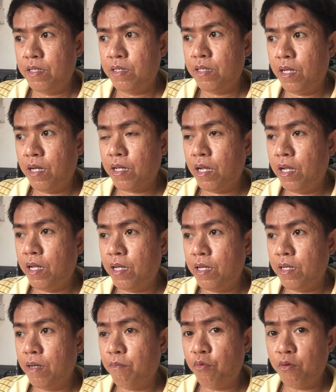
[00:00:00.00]
Sa akin lang,
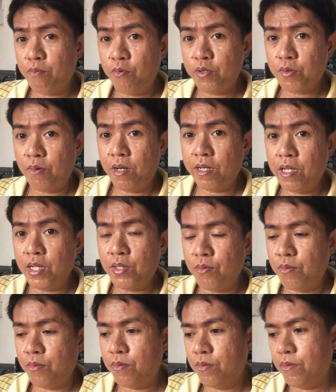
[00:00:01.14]
ang purpose ko lang
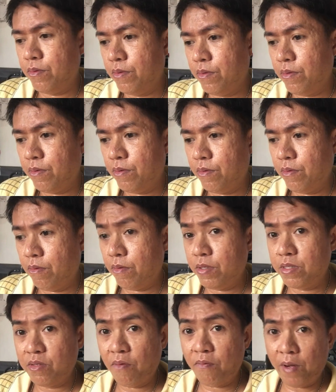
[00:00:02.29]
dito, or
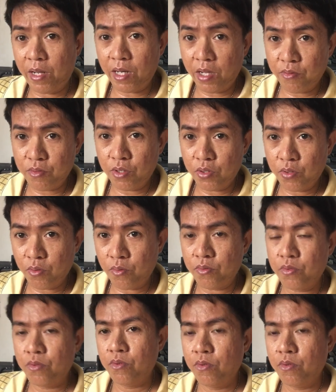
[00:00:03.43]
is to find out the truth.